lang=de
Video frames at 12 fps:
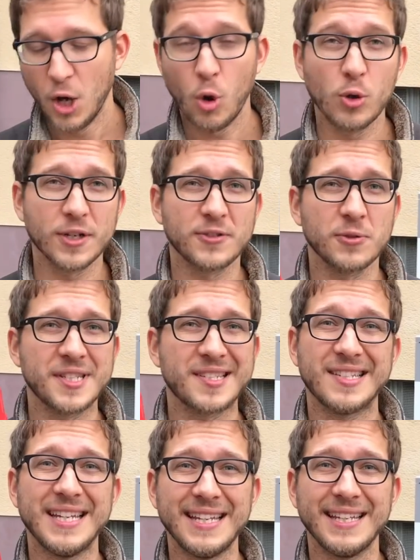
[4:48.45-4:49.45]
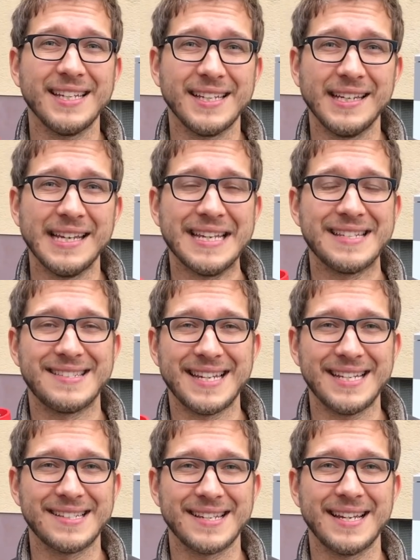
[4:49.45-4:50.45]
oder so ein CEE
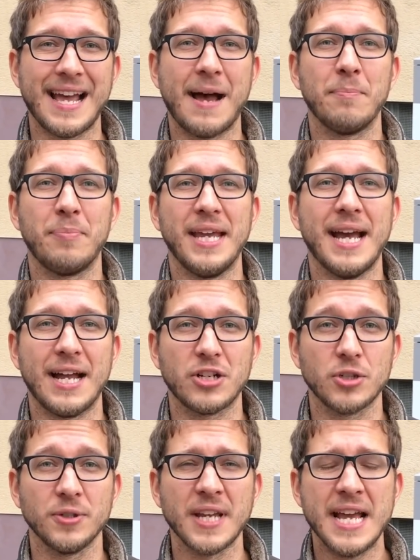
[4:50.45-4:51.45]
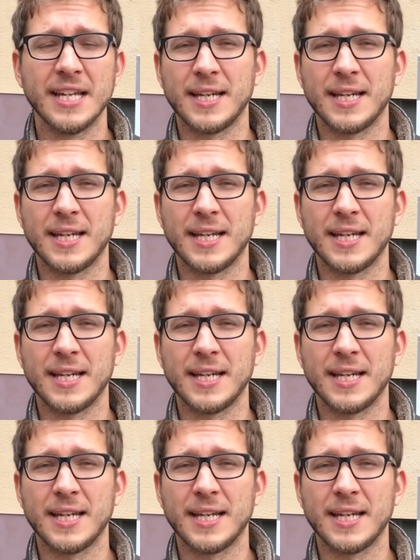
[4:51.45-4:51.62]
16 e Ampere Anschluss.